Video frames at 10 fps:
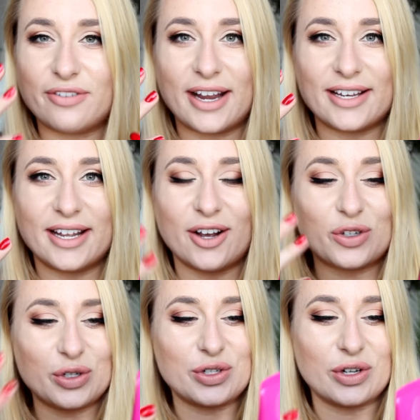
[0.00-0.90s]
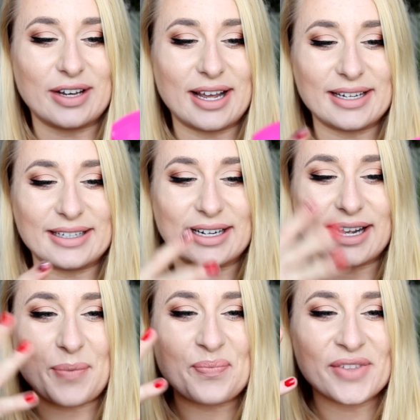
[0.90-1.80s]
fajnie oczyszczona i
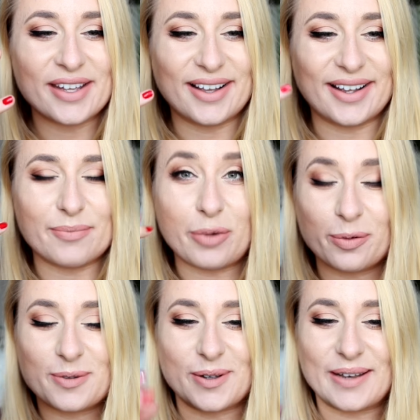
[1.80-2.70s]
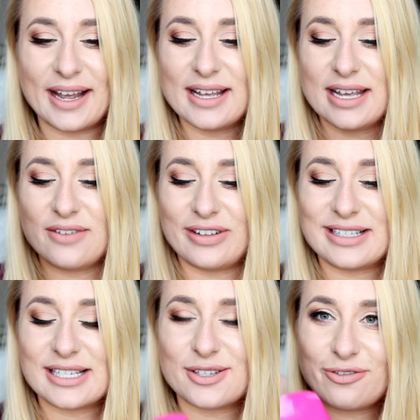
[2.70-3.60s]
taka e, pobudzona,
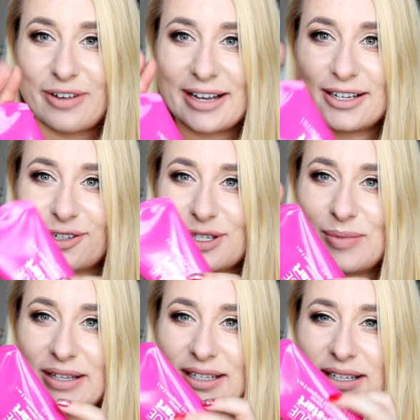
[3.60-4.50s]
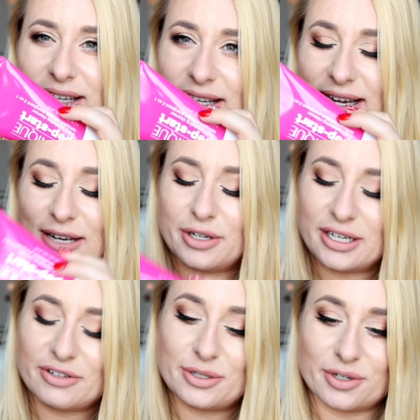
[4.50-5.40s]
więc jest to fajny kosmetyk i na rano i
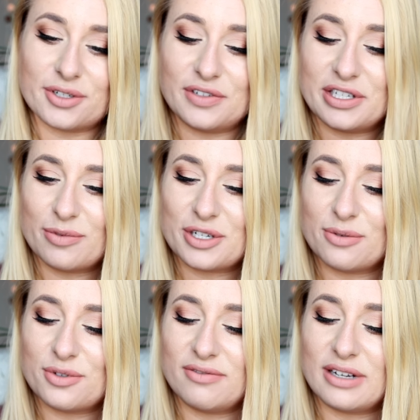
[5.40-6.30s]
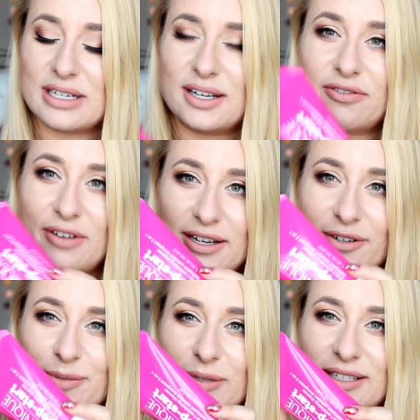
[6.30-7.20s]
na wieczór oczywiście można używać, ale
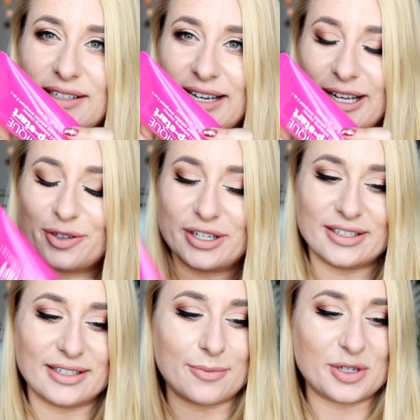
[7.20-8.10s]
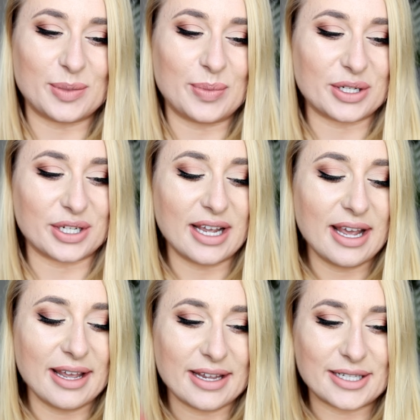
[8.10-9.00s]
fajny kosmetyk na rano, kiedy nam się spieszy
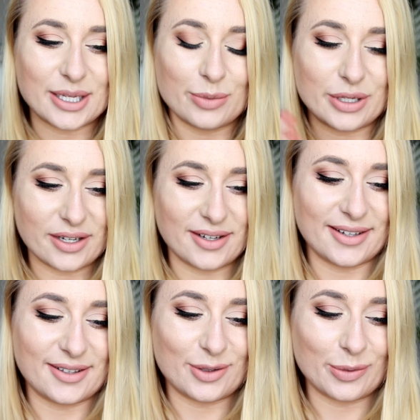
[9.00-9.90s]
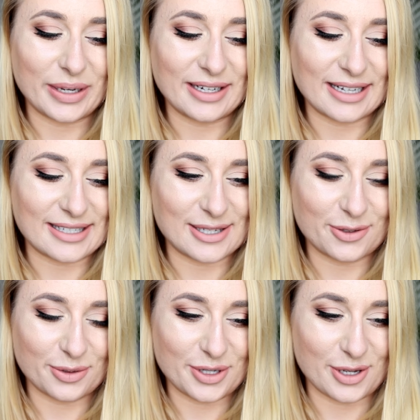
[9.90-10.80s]
i chcemy e, tą pielęgnację
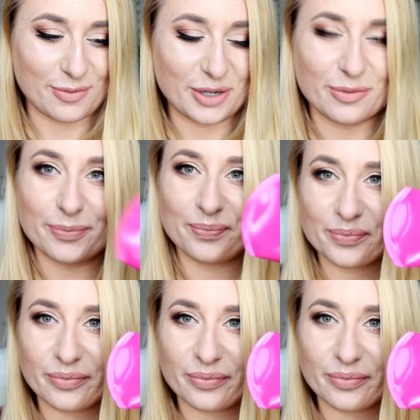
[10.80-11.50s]
skrócić do minimum,